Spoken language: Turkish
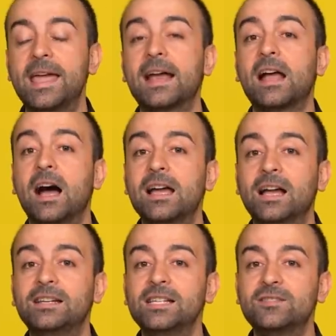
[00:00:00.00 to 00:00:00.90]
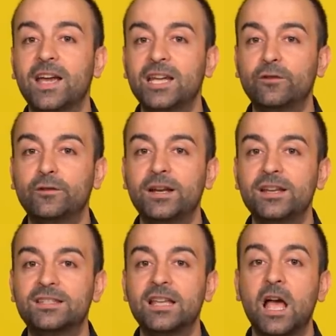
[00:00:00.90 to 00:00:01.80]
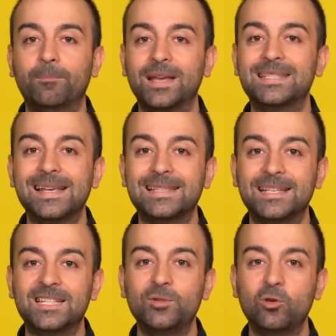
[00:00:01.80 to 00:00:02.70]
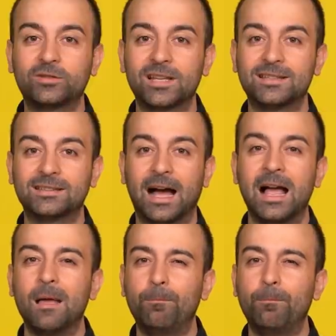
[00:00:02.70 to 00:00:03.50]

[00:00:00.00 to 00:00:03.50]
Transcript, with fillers: Eğer hayaliniz ve hedefleriniz meslek seçimi noktasında